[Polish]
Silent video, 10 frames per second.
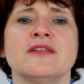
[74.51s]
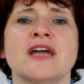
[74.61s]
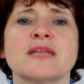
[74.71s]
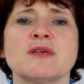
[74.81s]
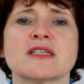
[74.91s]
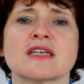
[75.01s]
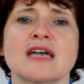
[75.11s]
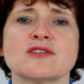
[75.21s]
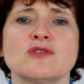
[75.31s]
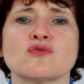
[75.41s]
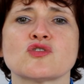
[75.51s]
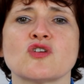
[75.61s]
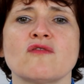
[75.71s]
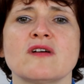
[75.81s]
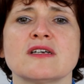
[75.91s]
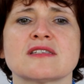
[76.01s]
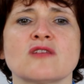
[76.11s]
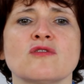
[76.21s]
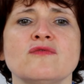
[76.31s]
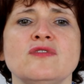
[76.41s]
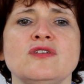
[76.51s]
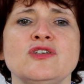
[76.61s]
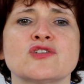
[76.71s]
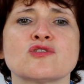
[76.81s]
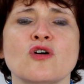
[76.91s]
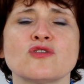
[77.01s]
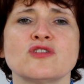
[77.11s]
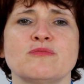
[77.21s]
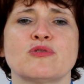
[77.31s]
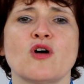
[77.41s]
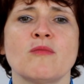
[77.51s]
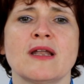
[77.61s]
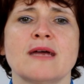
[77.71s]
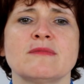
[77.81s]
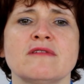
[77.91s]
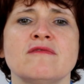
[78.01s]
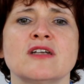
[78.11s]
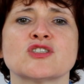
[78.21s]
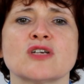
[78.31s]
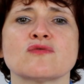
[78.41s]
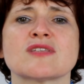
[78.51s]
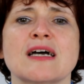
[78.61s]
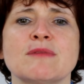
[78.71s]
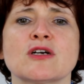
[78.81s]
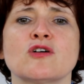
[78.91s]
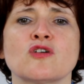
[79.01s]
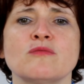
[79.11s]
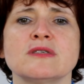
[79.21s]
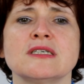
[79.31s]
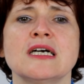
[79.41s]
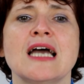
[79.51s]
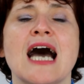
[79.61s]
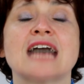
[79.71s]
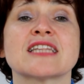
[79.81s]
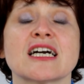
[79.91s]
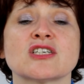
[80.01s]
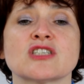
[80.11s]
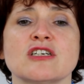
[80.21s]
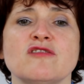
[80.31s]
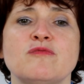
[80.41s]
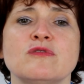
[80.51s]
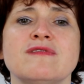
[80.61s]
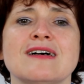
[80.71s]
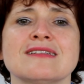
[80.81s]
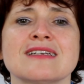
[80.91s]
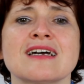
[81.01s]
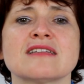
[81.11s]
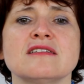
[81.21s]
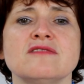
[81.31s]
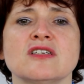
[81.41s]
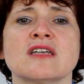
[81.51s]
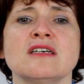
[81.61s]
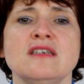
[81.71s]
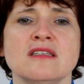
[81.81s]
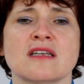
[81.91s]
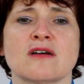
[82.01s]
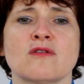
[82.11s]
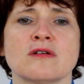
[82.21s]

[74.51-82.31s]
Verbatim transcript: Nadmiar tkanki tłuszczowej stanowi istotny problem w leczeniu samej choroby, a także wpływa negatywnie na inne e,